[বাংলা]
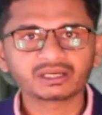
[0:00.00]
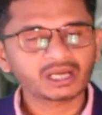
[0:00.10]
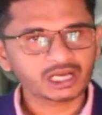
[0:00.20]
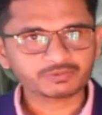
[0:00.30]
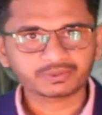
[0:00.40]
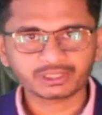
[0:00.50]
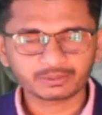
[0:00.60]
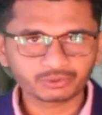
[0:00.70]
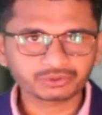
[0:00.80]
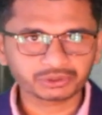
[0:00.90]
হাসপাতালে
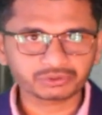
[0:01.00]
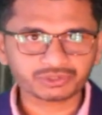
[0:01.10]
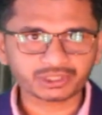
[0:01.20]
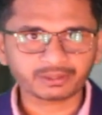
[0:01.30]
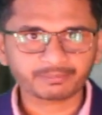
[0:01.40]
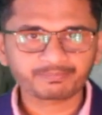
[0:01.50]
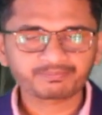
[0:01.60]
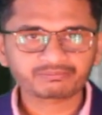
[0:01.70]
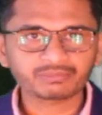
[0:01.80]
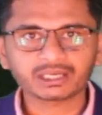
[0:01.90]
ভর্তি করছেন
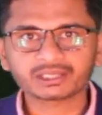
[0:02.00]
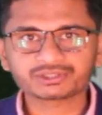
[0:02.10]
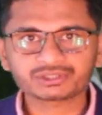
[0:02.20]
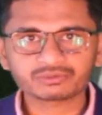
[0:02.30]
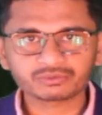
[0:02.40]
বাংলাদেশের